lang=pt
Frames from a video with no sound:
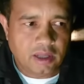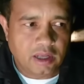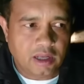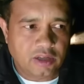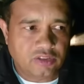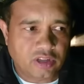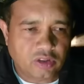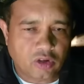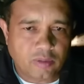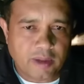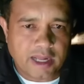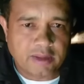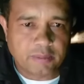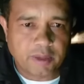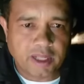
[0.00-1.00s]
é, já
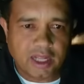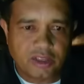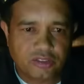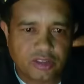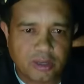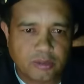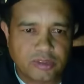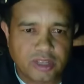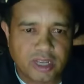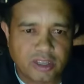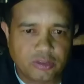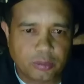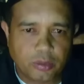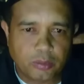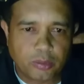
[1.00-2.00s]
tomado pelas chamas,
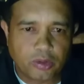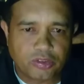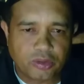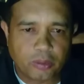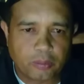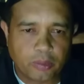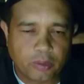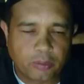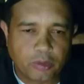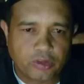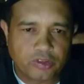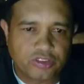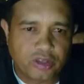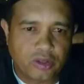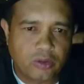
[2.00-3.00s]
grande
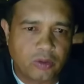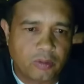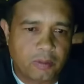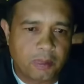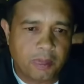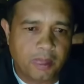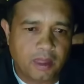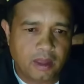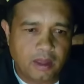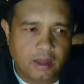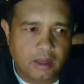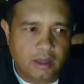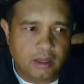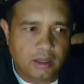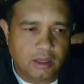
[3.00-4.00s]
proporção,
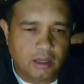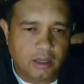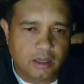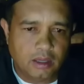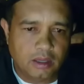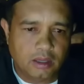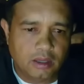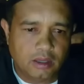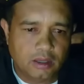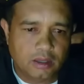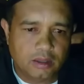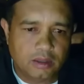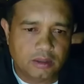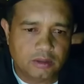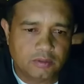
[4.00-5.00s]

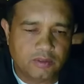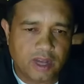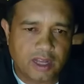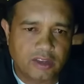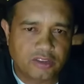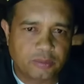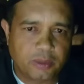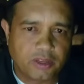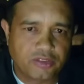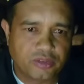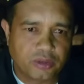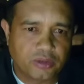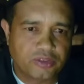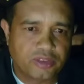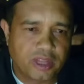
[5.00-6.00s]
e várias
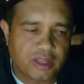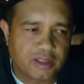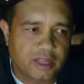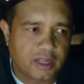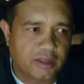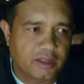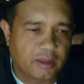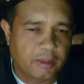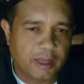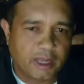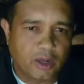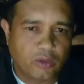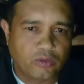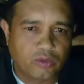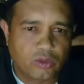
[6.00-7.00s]
pessoas tentando
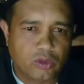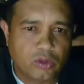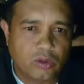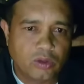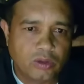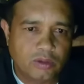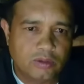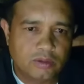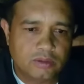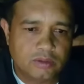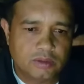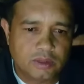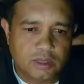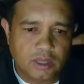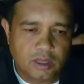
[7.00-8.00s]
debelar o fogo,
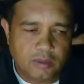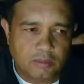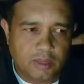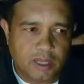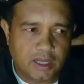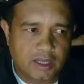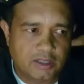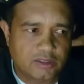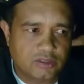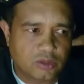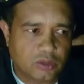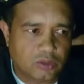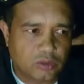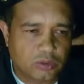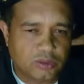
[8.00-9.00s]
mas
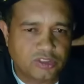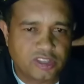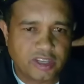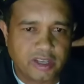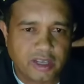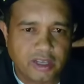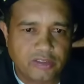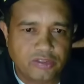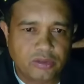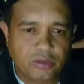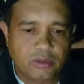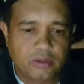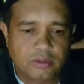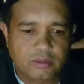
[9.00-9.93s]
contudo sem êxito.